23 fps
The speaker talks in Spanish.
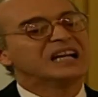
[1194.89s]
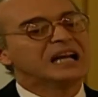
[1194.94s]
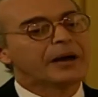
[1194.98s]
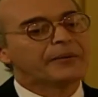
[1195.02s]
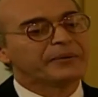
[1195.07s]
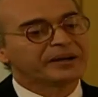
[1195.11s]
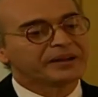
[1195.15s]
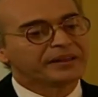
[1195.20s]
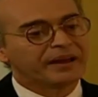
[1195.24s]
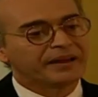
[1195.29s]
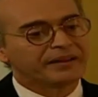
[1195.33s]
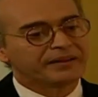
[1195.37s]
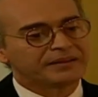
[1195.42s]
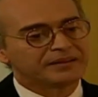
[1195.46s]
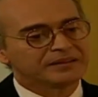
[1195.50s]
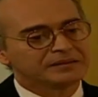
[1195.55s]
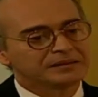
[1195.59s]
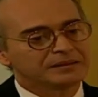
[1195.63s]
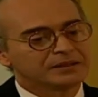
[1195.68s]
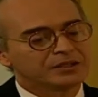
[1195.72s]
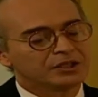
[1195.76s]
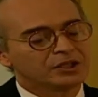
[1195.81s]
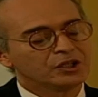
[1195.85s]
La verdad,
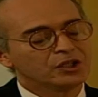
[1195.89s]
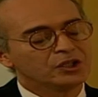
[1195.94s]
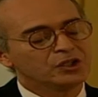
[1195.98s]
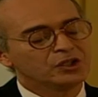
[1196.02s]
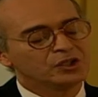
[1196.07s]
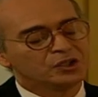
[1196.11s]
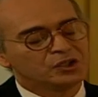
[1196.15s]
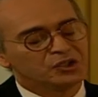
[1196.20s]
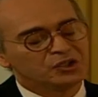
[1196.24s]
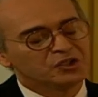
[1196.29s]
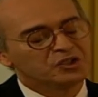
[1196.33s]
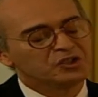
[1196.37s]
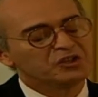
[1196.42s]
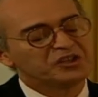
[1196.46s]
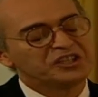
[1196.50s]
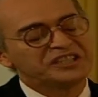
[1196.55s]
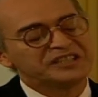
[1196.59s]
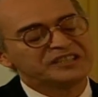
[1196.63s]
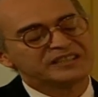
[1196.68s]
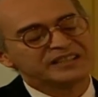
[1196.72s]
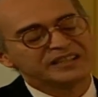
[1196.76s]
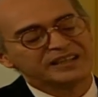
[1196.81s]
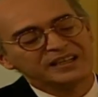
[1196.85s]
yo
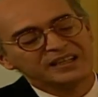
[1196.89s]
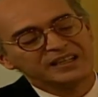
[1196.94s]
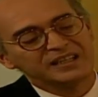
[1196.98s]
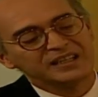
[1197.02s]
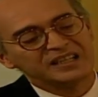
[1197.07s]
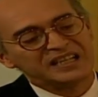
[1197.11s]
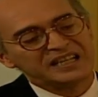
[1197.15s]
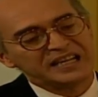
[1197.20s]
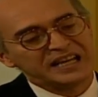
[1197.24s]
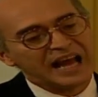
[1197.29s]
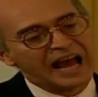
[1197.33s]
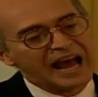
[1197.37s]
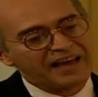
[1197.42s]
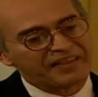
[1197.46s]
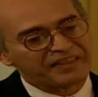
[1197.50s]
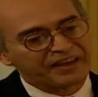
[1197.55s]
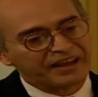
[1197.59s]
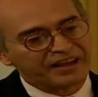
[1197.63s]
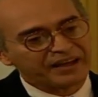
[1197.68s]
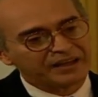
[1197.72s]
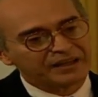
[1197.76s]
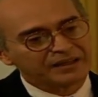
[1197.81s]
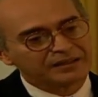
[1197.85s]
no hice
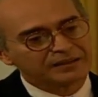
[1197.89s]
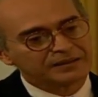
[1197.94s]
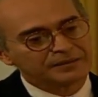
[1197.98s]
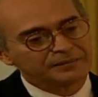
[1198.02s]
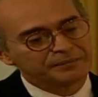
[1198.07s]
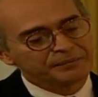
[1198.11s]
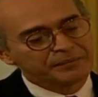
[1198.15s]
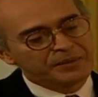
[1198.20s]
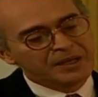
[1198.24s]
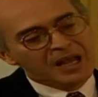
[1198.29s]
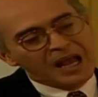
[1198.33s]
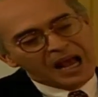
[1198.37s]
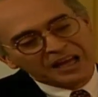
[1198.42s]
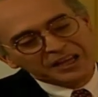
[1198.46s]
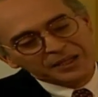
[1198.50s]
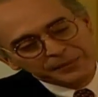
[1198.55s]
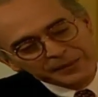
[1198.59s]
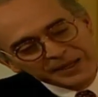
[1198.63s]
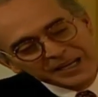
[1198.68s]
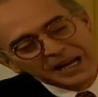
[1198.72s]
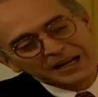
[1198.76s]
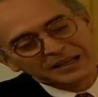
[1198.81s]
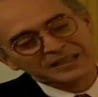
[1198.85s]
nada.
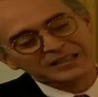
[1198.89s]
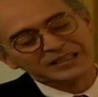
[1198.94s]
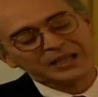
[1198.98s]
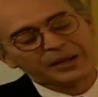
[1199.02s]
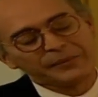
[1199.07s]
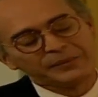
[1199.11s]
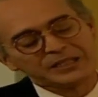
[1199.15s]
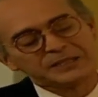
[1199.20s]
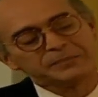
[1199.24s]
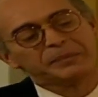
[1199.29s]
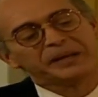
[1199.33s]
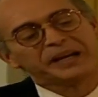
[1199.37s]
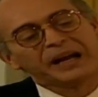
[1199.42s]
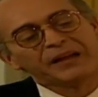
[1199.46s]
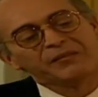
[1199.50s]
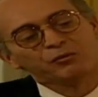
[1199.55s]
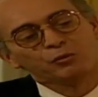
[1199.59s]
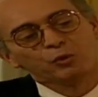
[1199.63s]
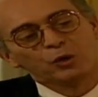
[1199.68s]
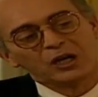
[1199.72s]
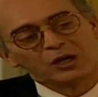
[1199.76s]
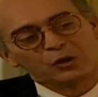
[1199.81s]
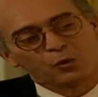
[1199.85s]
Adivina qué estaba
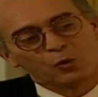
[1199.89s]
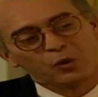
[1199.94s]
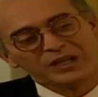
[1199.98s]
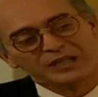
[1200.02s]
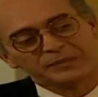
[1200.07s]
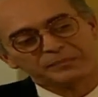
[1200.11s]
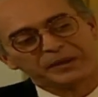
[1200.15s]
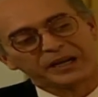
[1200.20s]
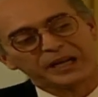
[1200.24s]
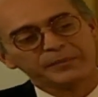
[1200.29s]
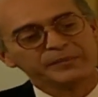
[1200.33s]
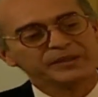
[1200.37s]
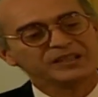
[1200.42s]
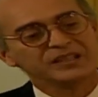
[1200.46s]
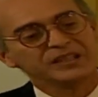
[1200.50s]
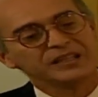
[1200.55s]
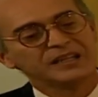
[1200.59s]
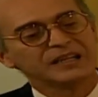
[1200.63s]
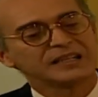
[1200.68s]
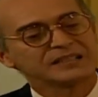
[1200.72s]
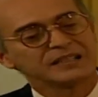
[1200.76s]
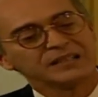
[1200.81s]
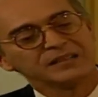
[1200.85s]
esperando el juez para emitir la